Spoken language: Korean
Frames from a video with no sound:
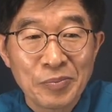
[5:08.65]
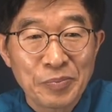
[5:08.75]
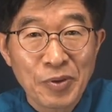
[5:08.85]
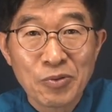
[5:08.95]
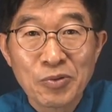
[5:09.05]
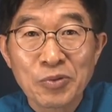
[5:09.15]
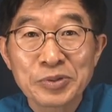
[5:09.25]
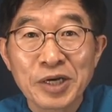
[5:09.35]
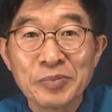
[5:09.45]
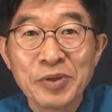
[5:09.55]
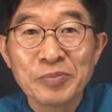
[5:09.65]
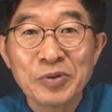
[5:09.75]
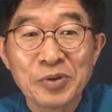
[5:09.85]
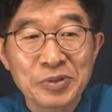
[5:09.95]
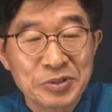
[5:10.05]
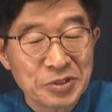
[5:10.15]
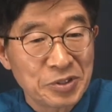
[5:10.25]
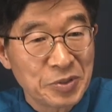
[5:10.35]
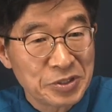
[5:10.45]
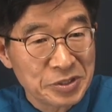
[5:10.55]
배우고 그 다음에 뭐
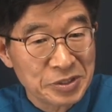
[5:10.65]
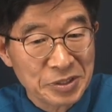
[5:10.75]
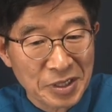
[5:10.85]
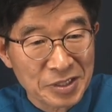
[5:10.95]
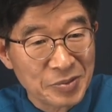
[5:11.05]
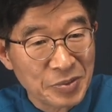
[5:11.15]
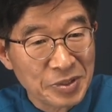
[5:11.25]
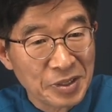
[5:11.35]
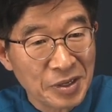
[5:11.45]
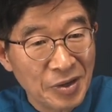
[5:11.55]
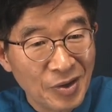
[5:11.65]
시험을 쳤을 거 아닙니까?